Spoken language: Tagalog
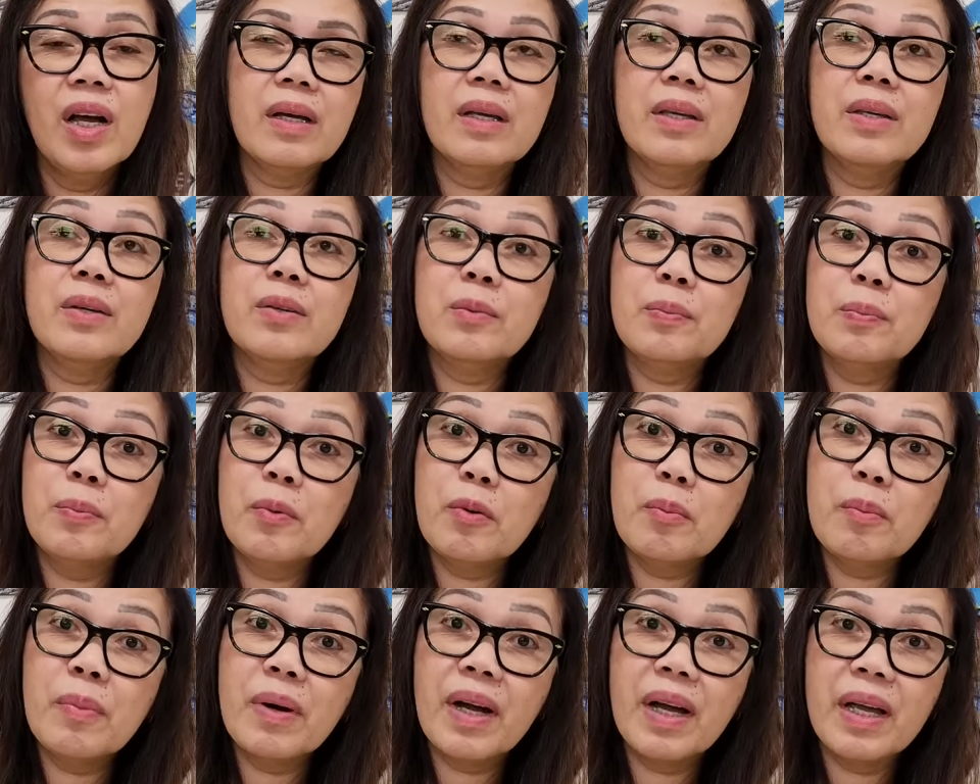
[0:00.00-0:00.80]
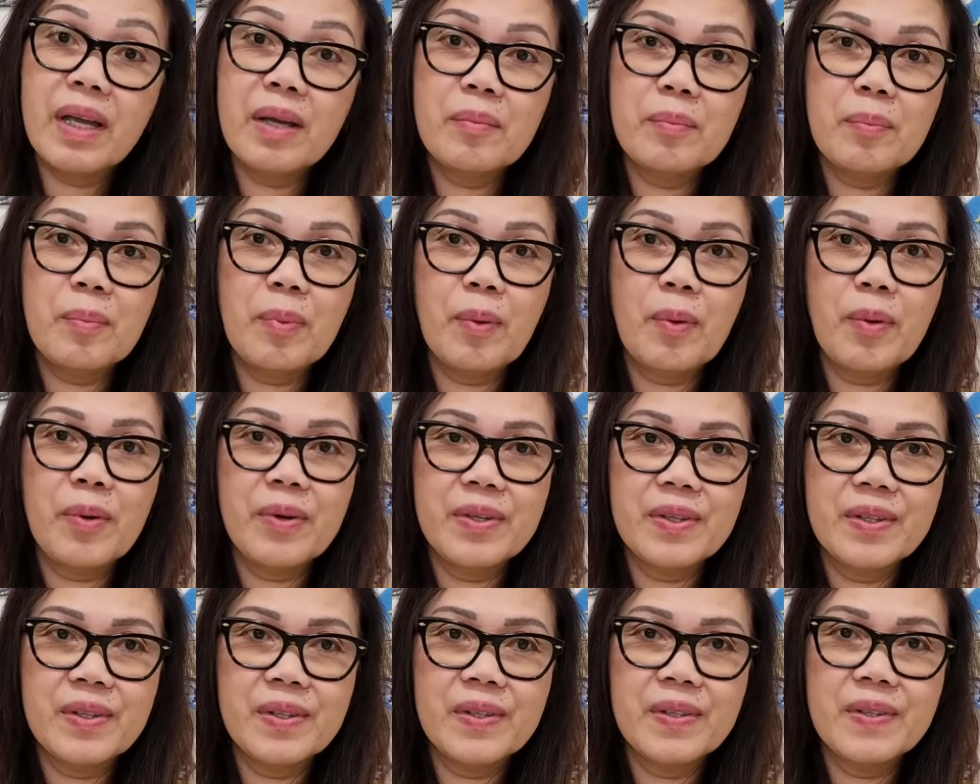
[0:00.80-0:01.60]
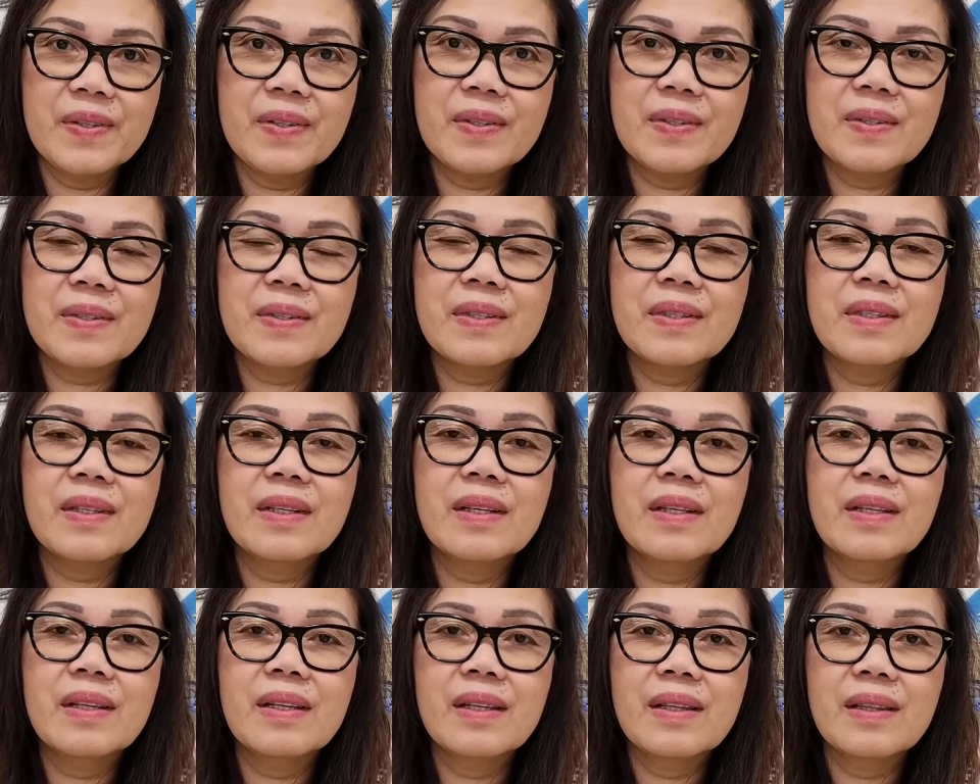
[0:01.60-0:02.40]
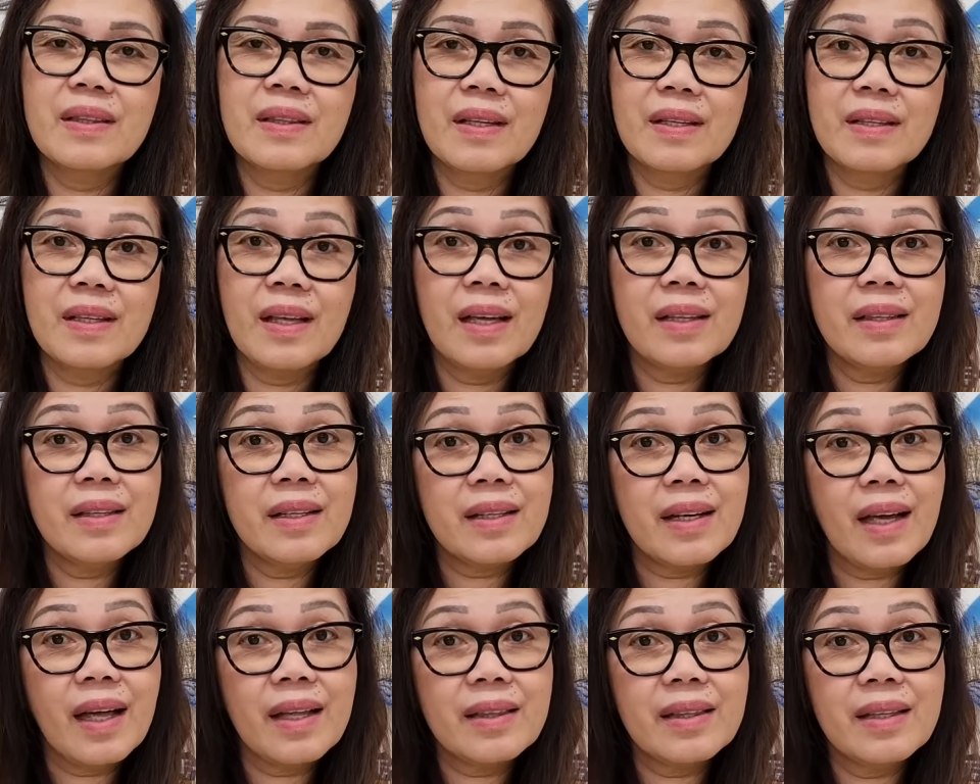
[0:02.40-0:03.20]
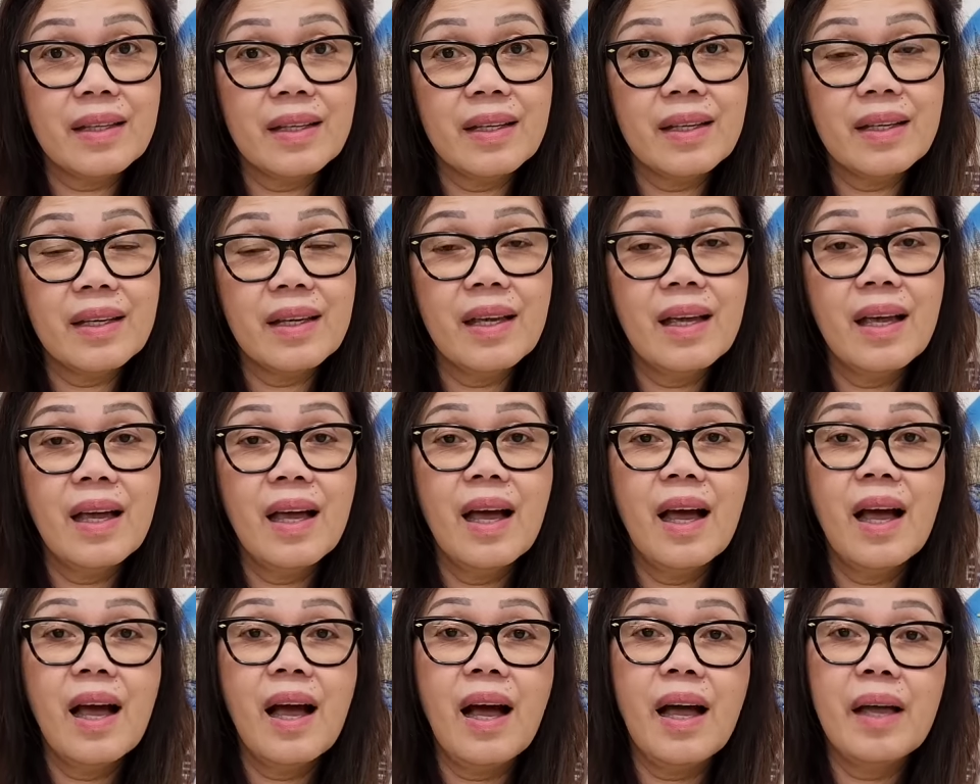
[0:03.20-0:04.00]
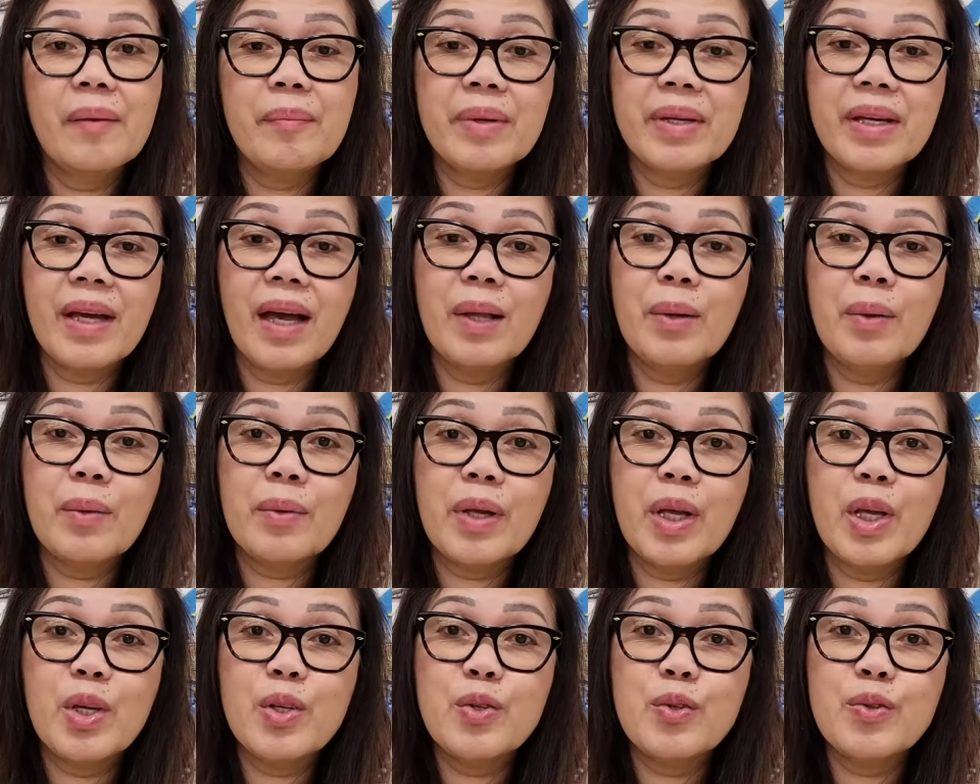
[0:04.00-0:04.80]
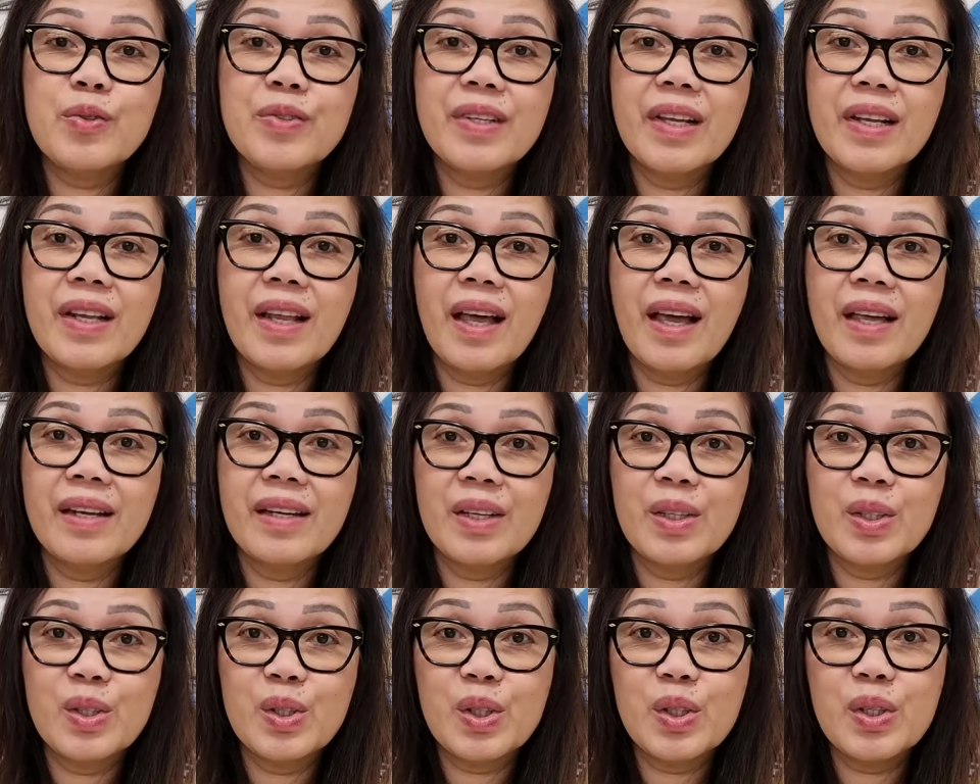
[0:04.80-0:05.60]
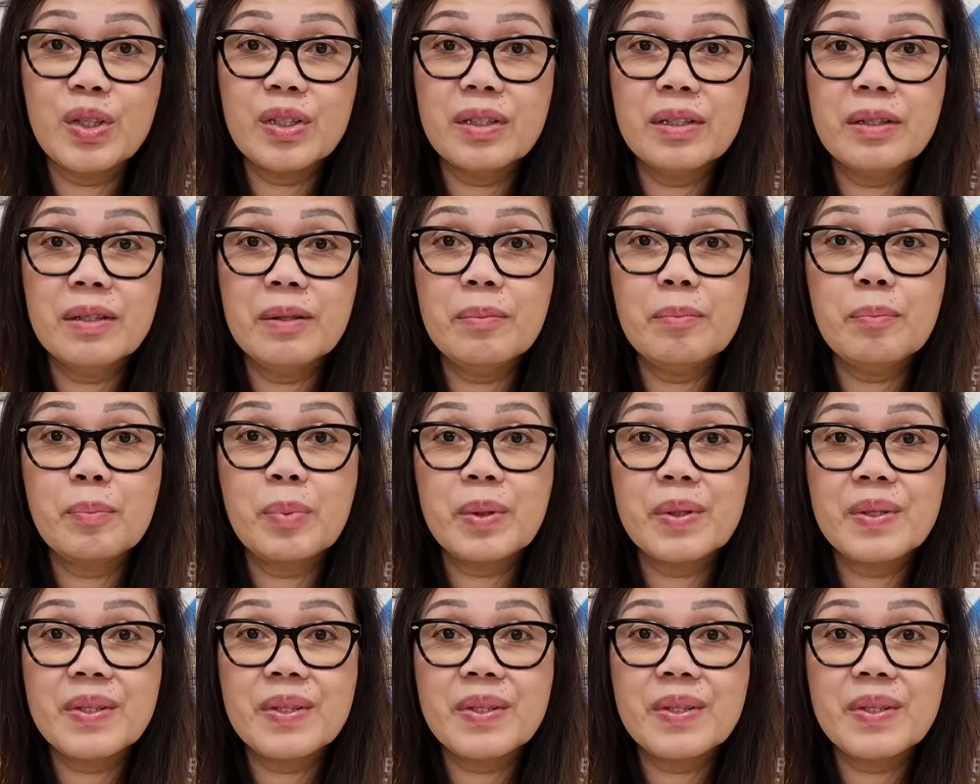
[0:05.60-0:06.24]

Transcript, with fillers: Yun pong mga employers na dati-rati ay may allocation sila na 30%